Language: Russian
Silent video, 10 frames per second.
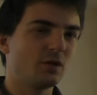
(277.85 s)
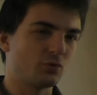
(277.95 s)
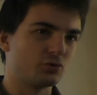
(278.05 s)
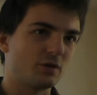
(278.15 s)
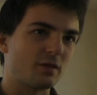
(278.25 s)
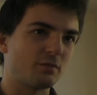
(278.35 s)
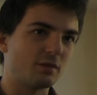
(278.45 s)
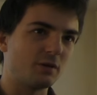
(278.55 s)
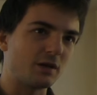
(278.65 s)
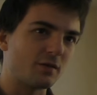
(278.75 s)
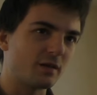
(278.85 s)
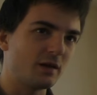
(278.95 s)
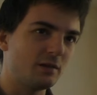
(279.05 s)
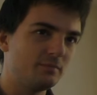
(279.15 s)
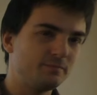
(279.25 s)
Это то, что у нас там в знаменателе
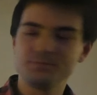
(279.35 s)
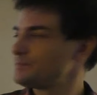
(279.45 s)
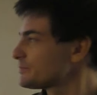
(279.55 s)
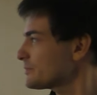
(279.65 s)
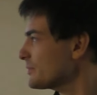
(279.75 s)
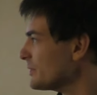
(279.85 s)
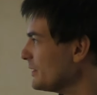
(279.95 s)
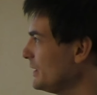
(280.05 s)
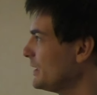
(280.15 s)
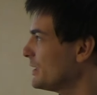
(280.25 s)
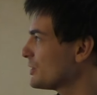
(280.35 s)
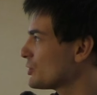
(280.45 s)
стояло. И это